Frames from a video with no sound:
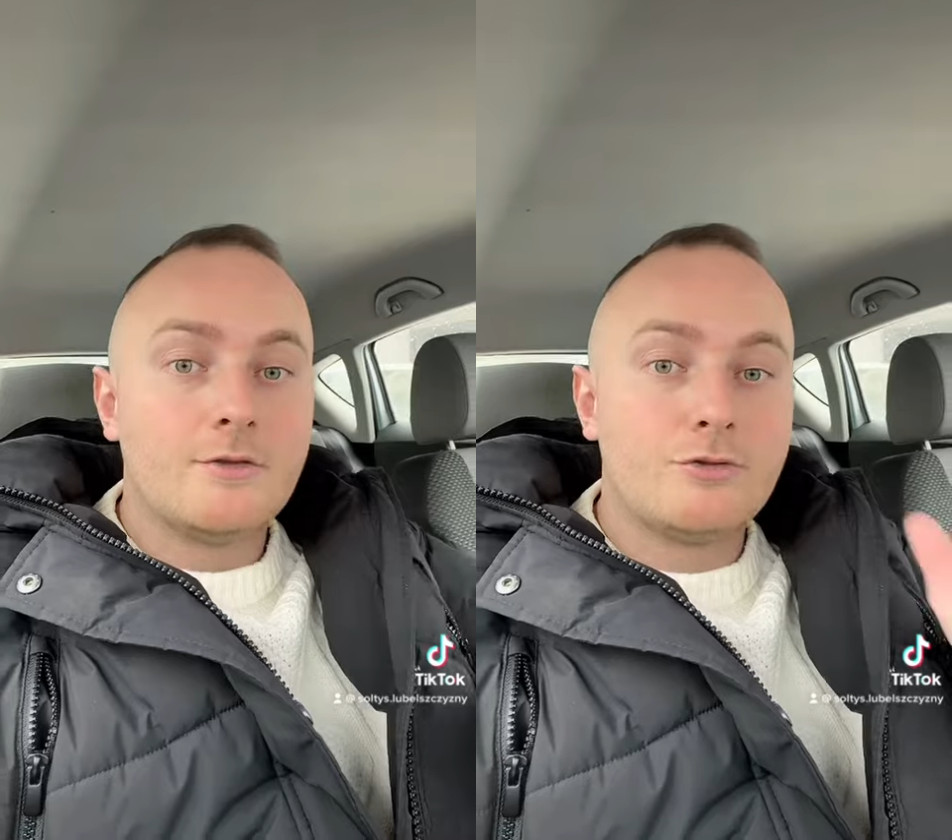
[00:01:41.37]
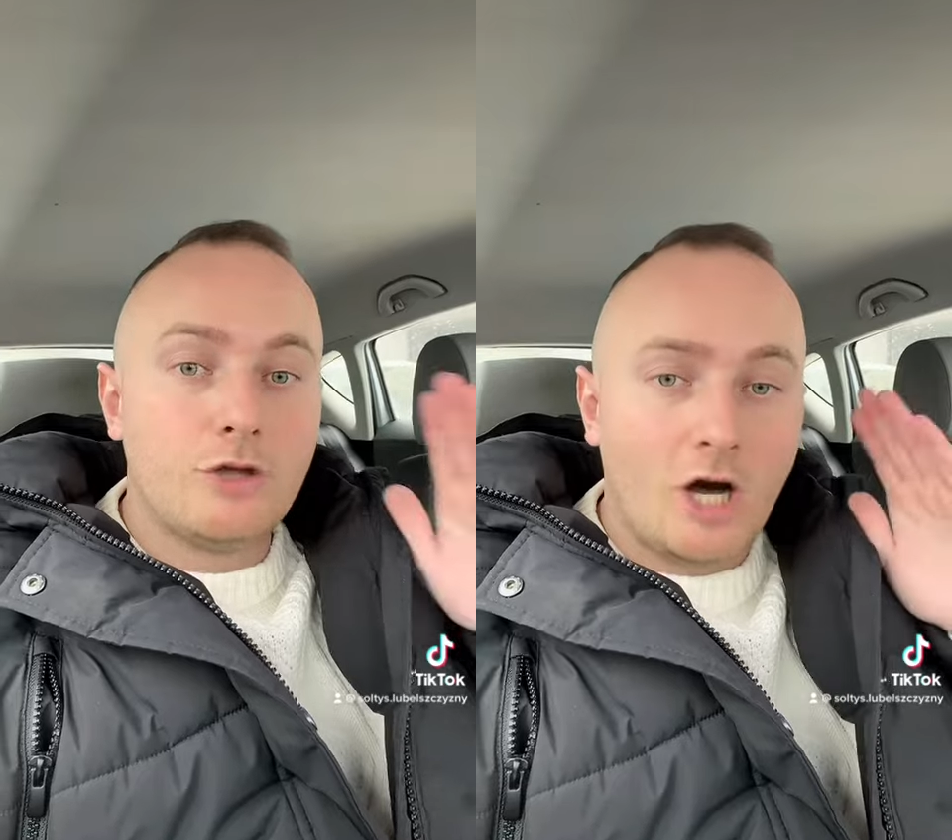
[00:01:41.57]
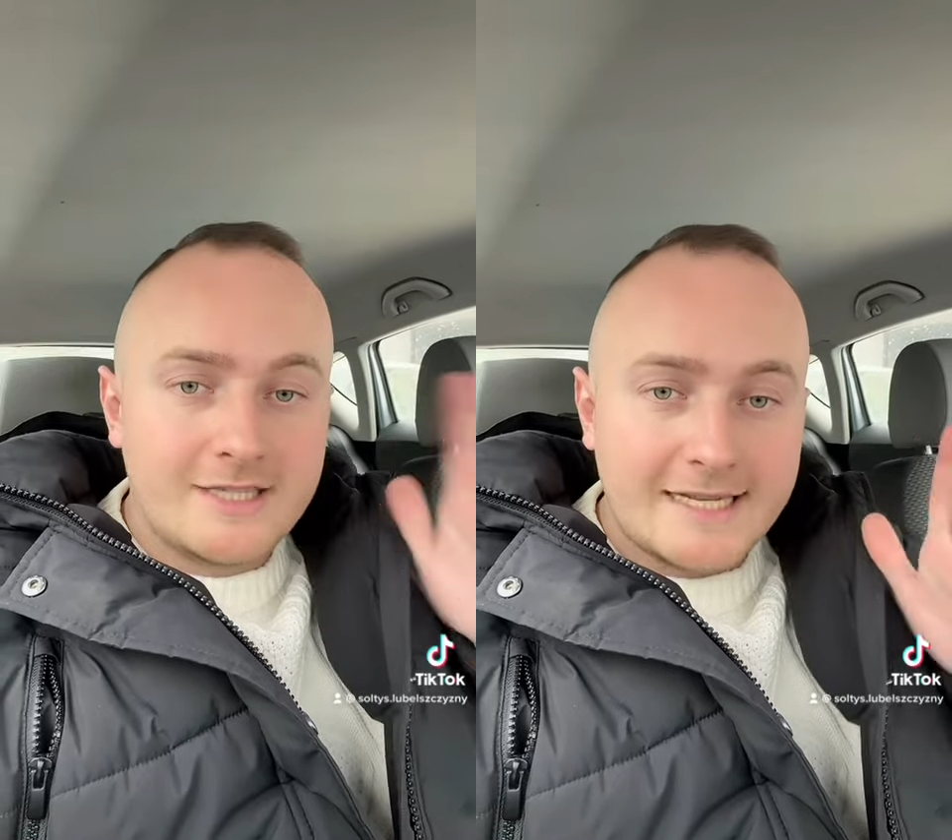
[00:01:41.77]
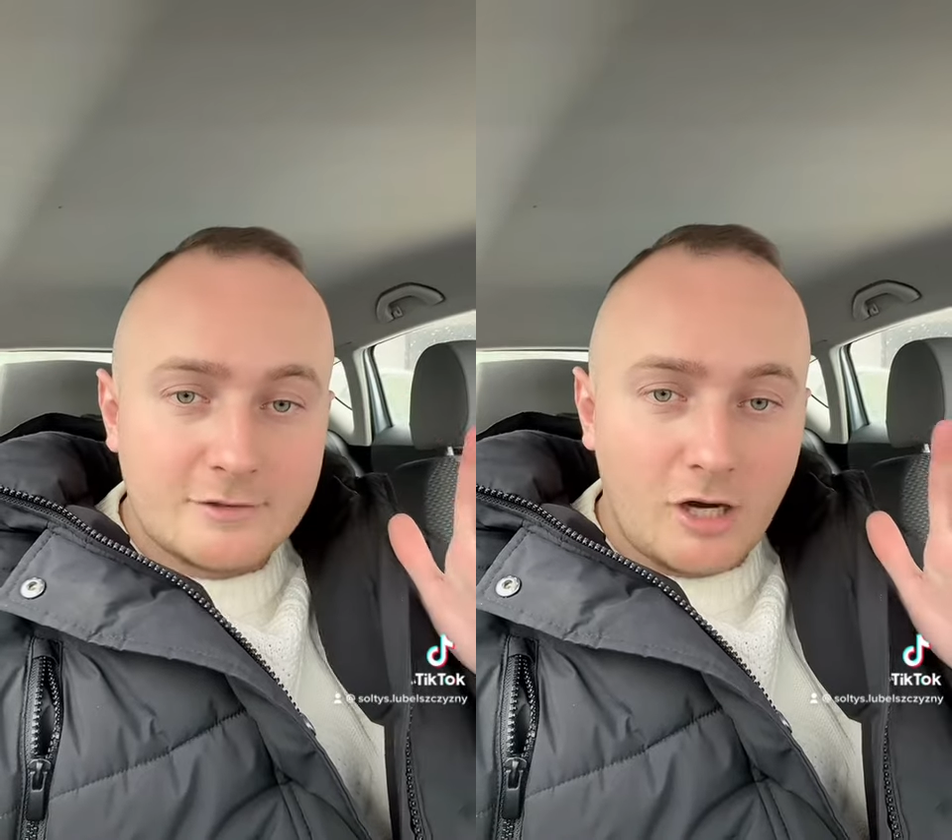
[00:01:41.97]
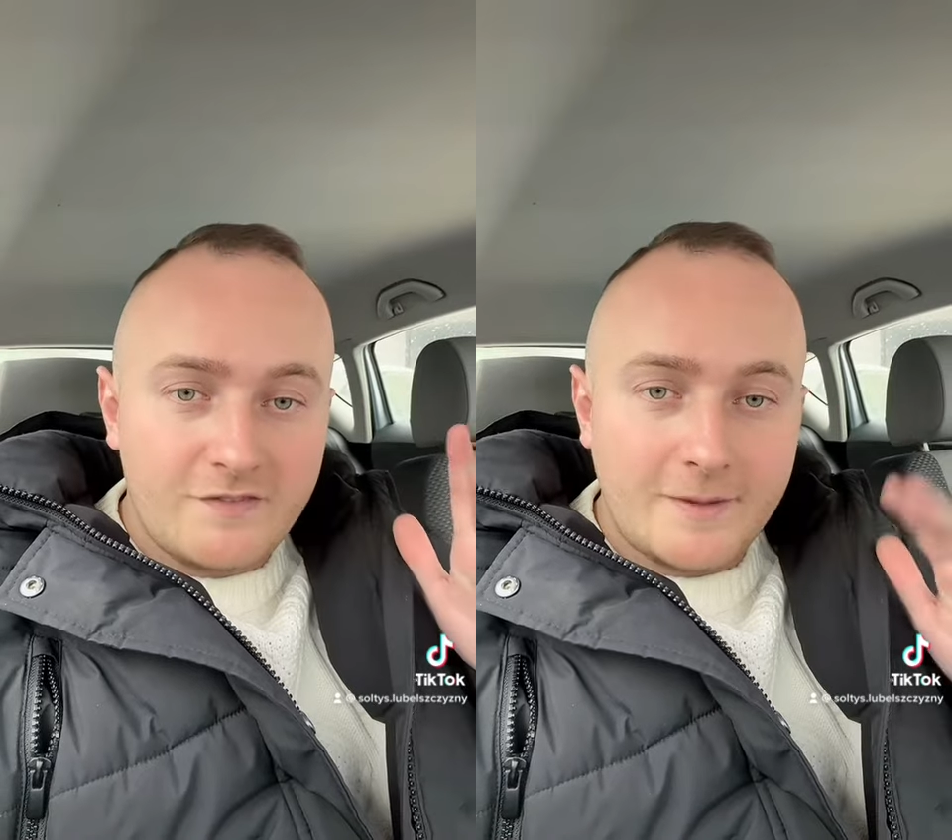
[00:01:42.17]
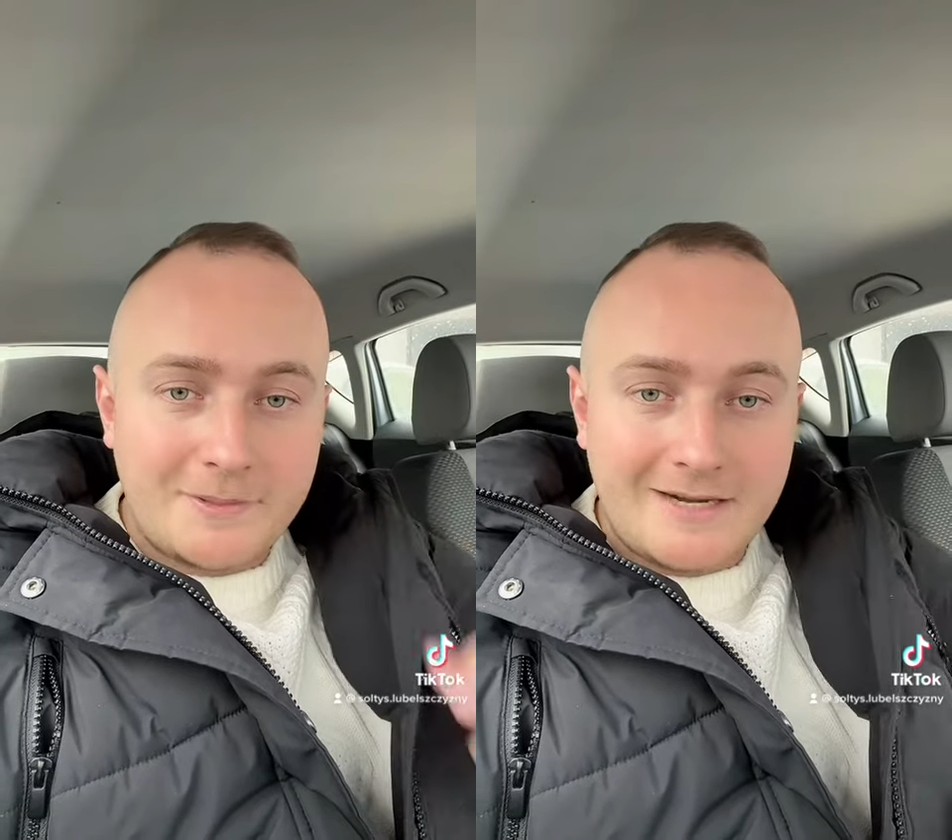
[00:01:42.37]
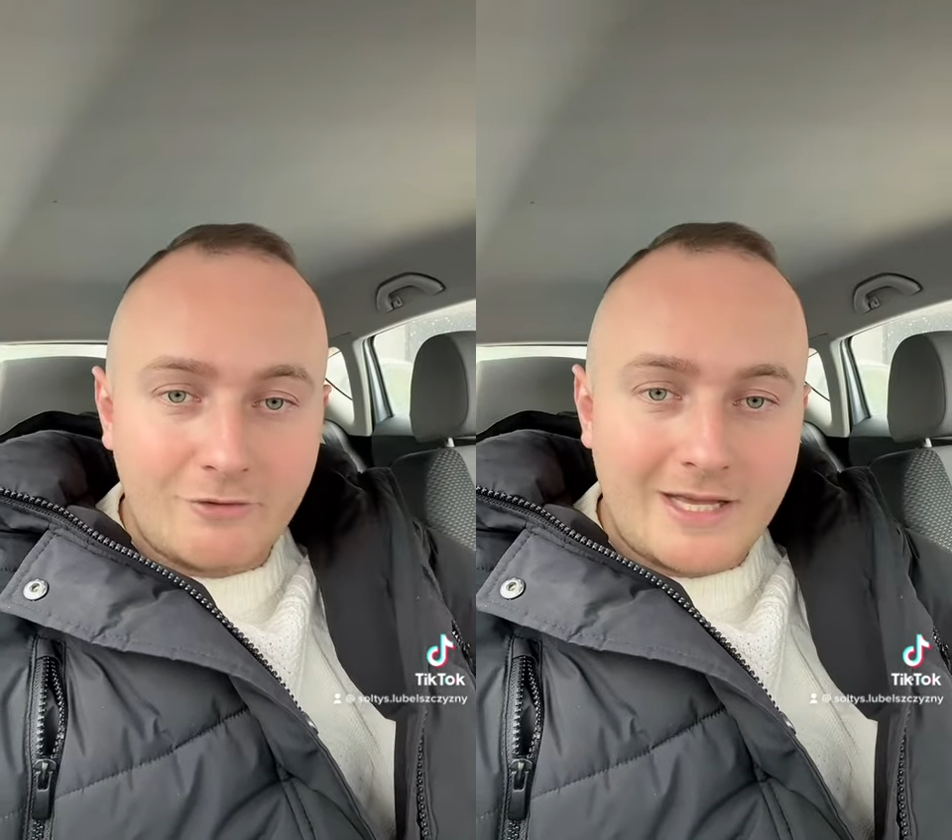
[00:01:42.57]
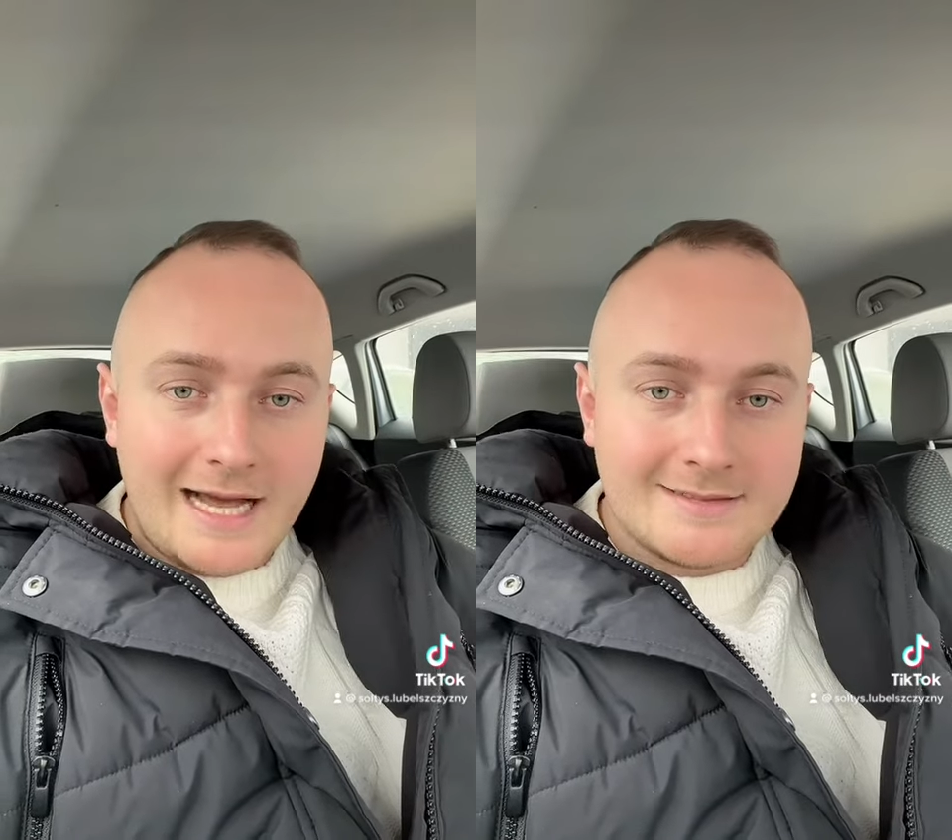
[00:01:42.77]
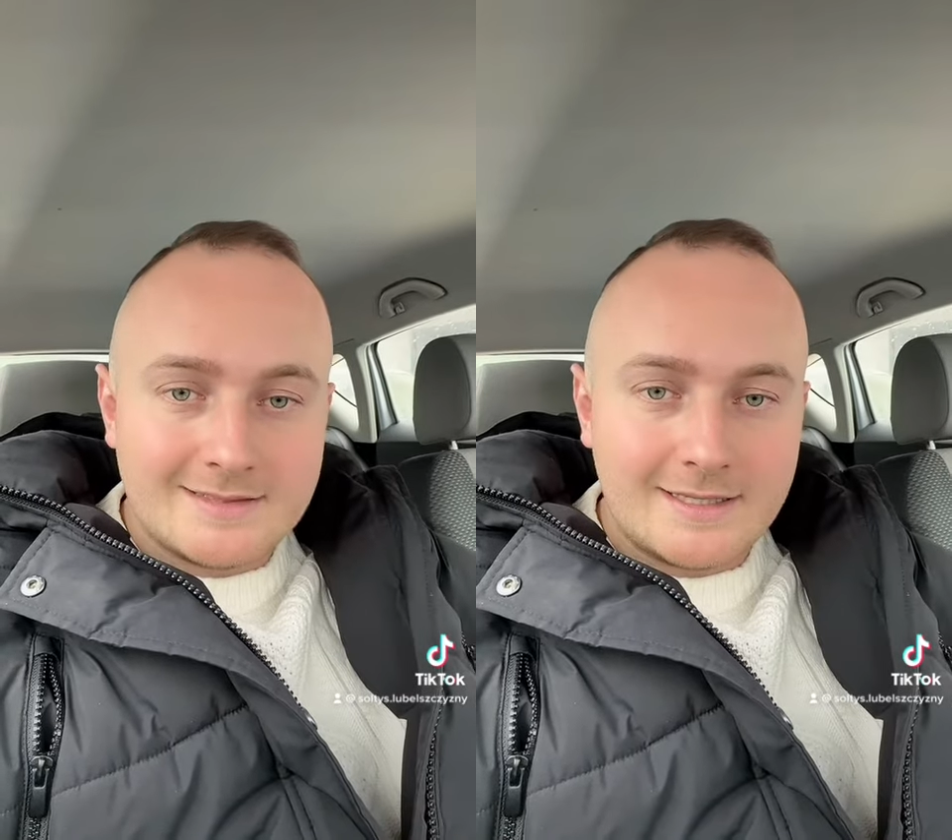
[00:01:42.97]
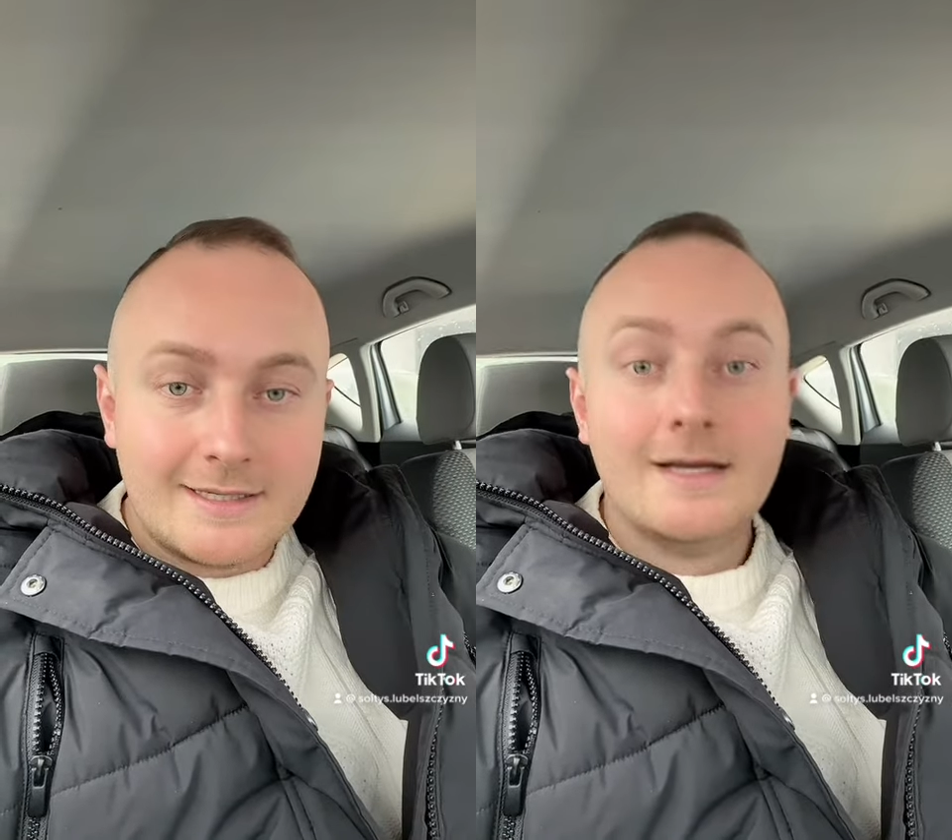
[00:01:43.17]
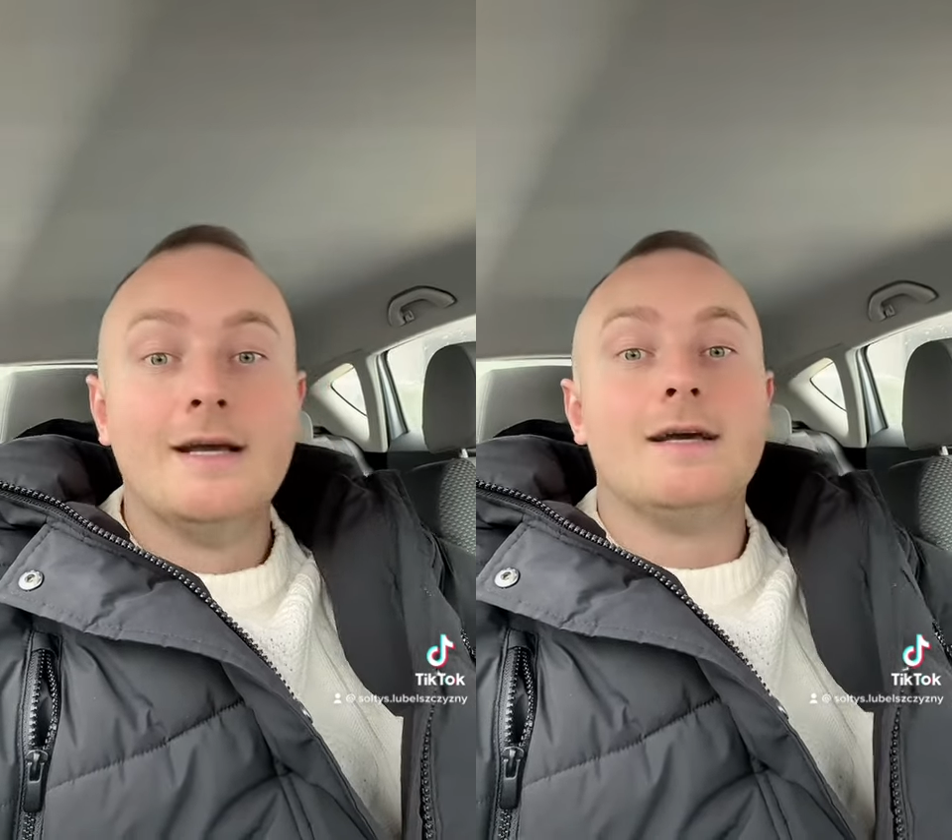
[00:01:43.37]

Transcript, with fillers: Dodatkowe prawo jazdy